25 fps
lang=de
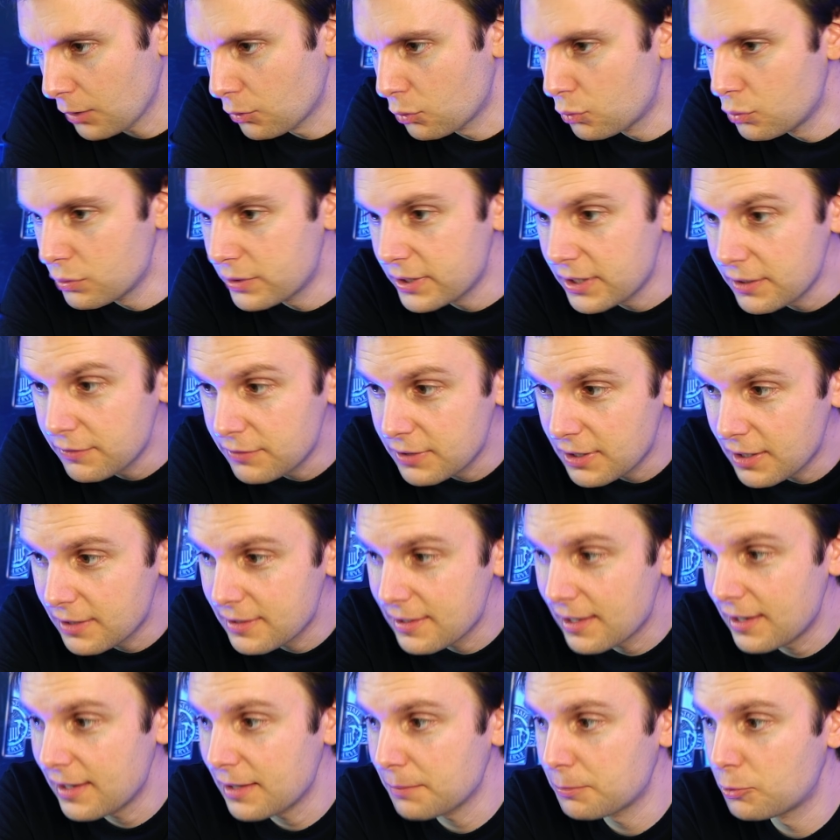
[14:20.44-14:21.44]
Gut, hier wieder
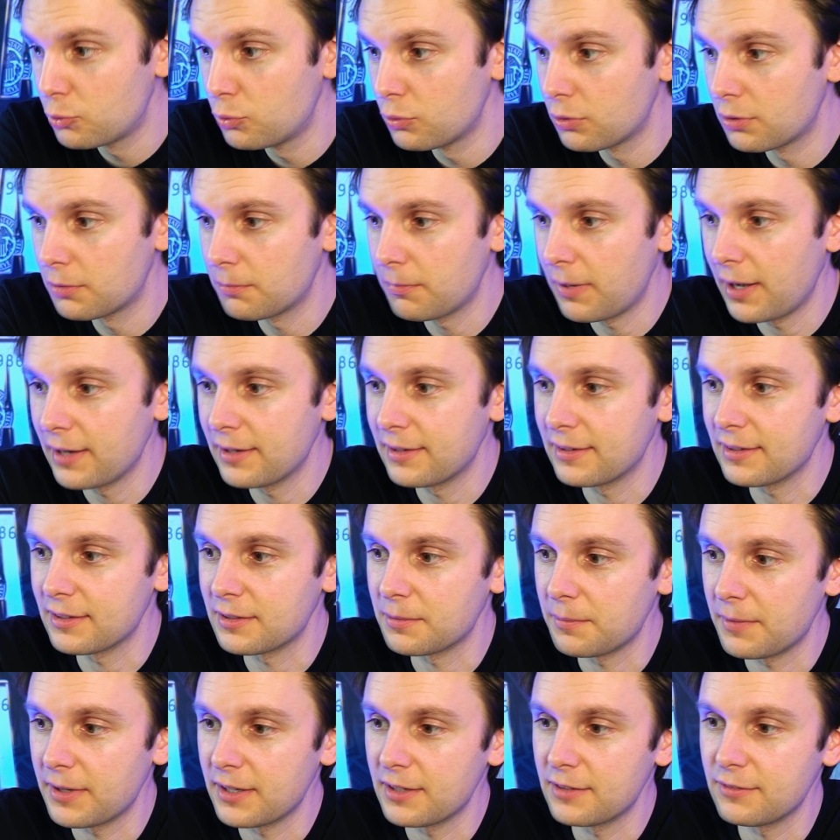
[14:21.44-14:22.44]
der Lebkuchenmann.
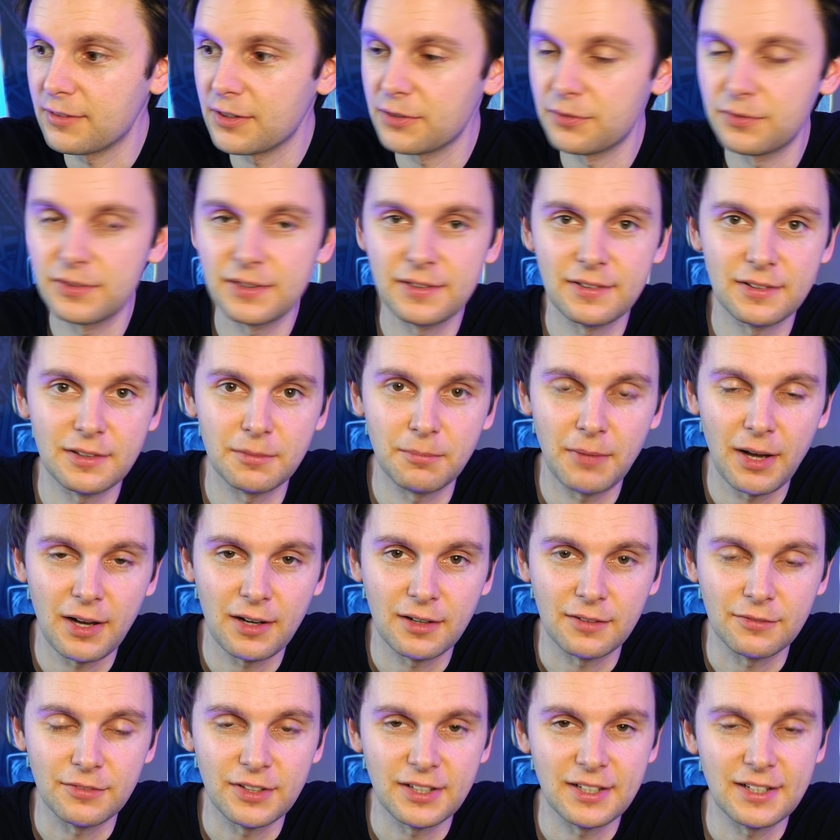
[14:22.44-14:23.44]
Ich meine, was willst du
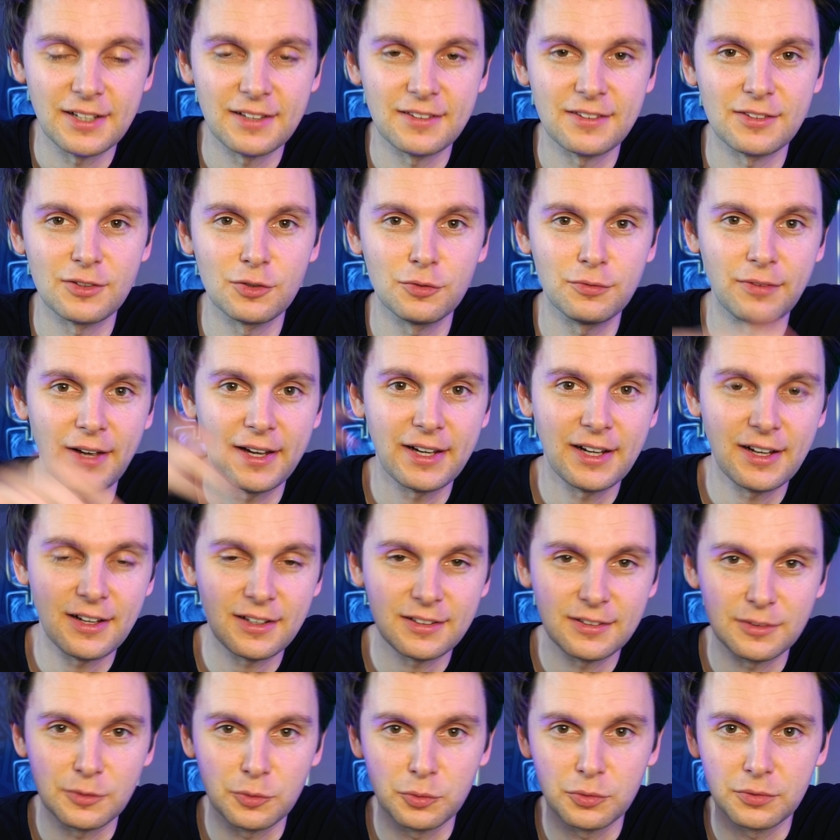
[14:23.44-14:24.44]
machen, wenn du jetzt zu
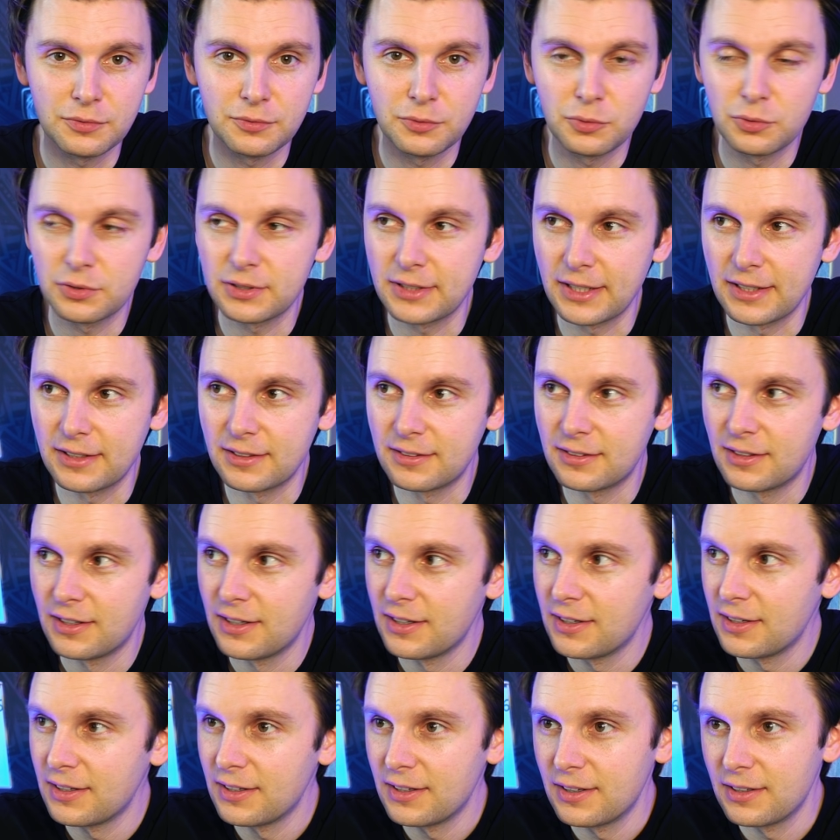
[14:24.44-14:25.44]
Weihnachten irgendwo denn
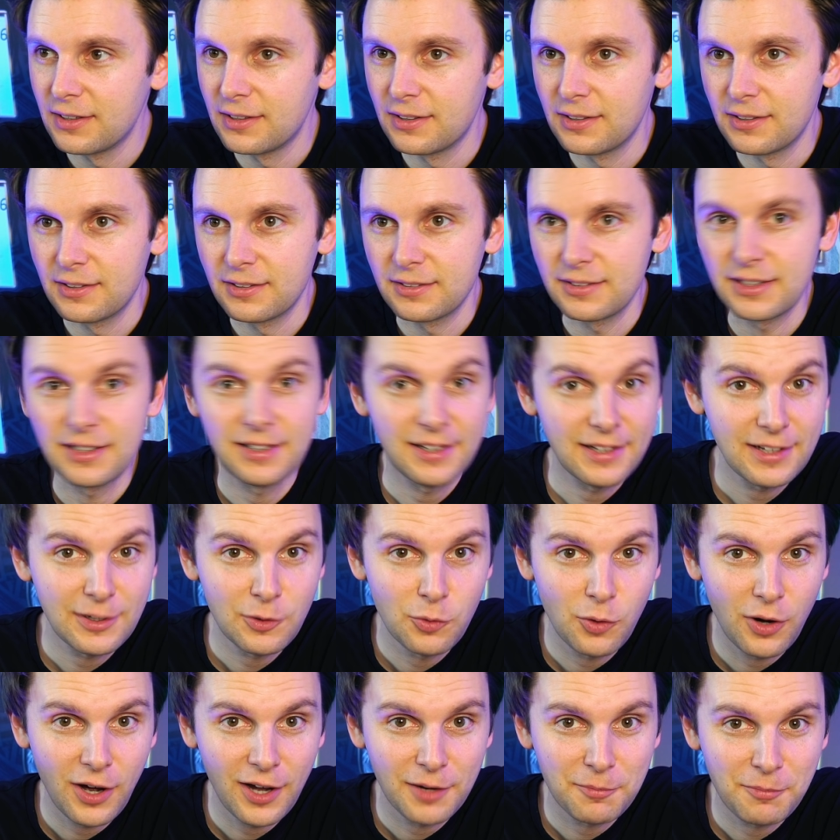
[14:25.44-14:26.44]
den
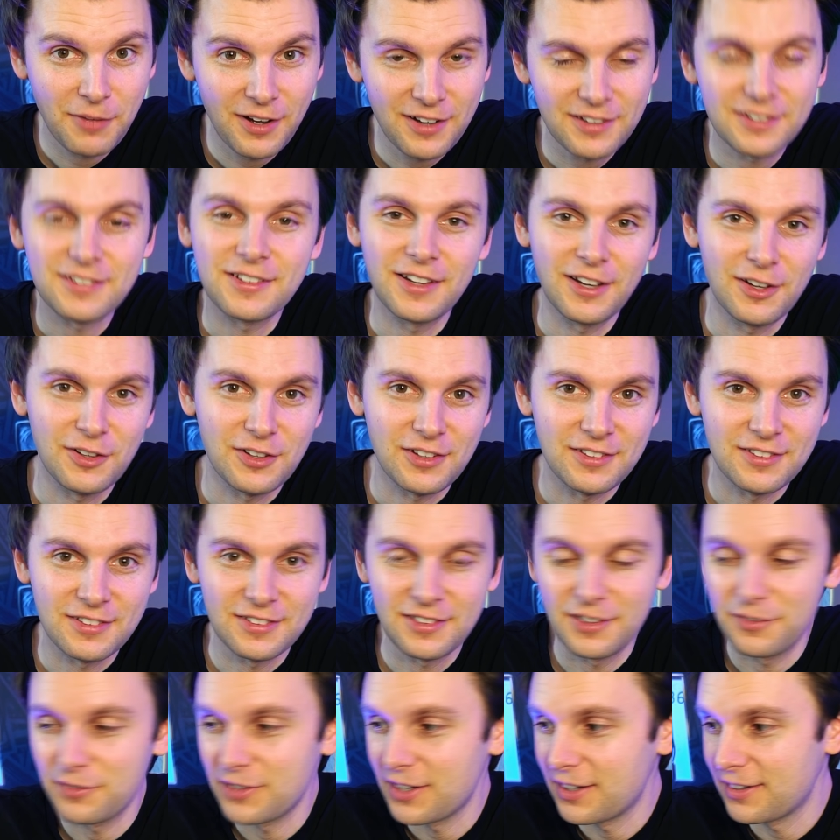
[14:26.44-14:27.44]
Leguan machst? Ja, jetzt
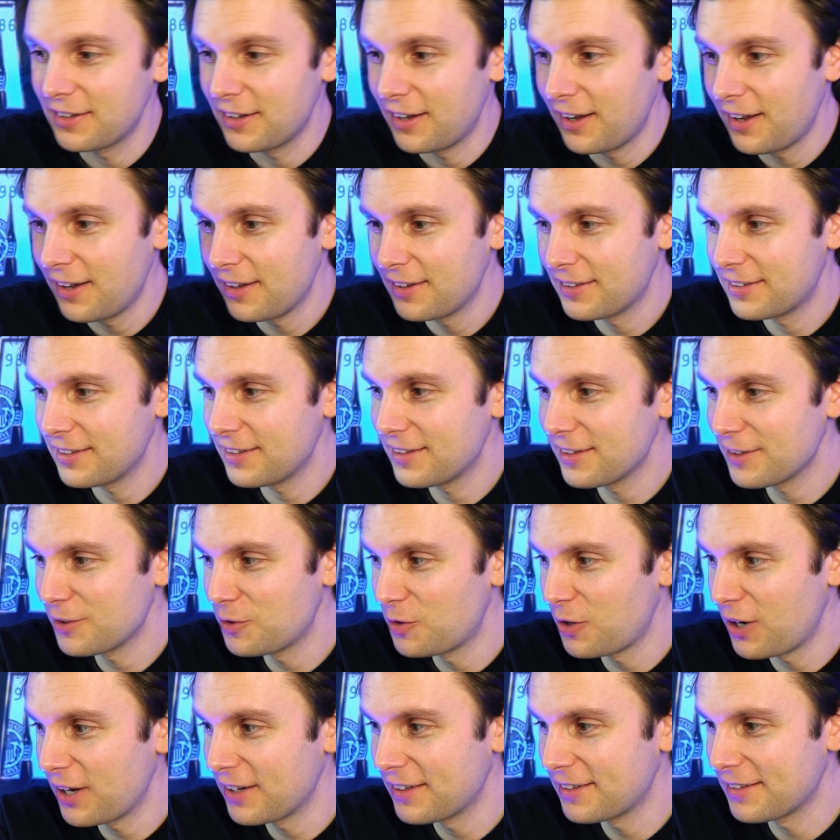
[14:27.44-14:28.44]
ist er wieder da, der
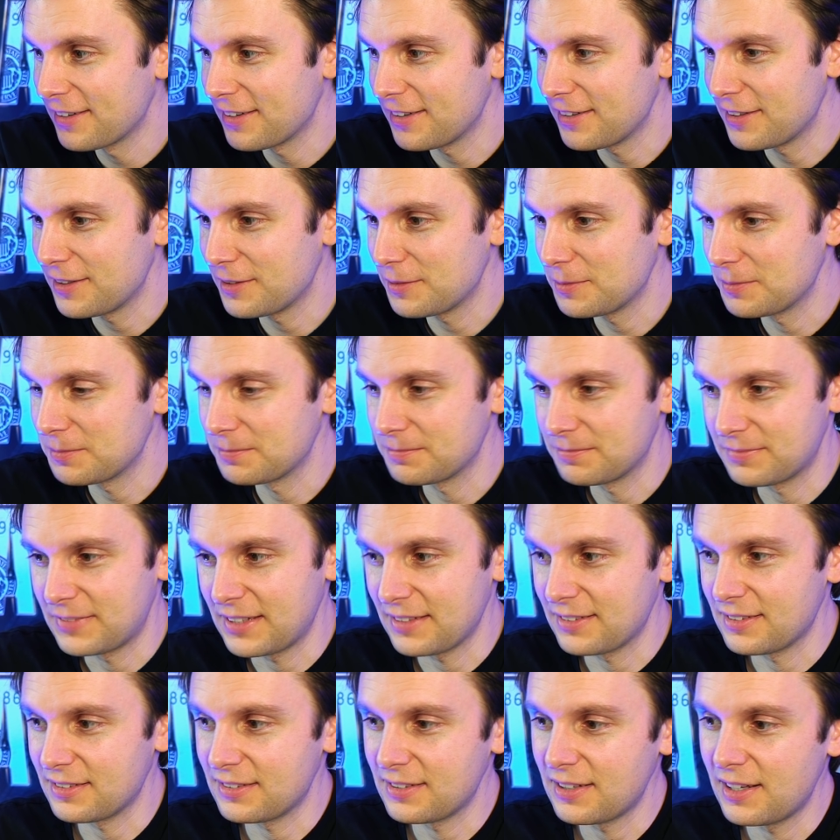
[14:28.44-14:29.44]
Leguan. Ähm,
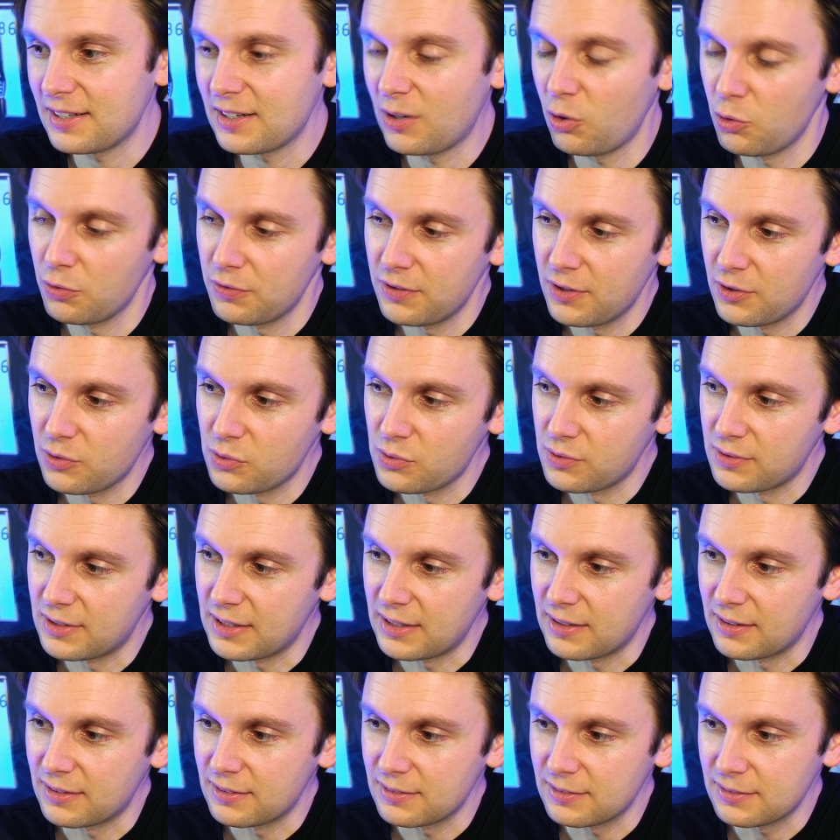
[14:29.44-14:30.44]
das ist halt auch wieder so ein
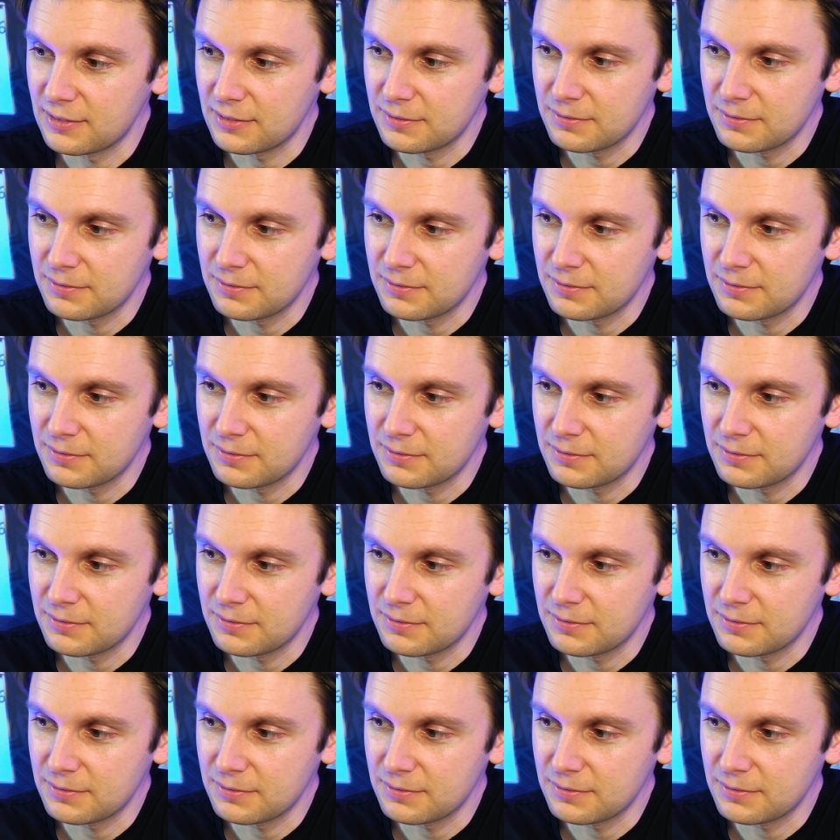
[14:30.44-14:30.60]
Ding.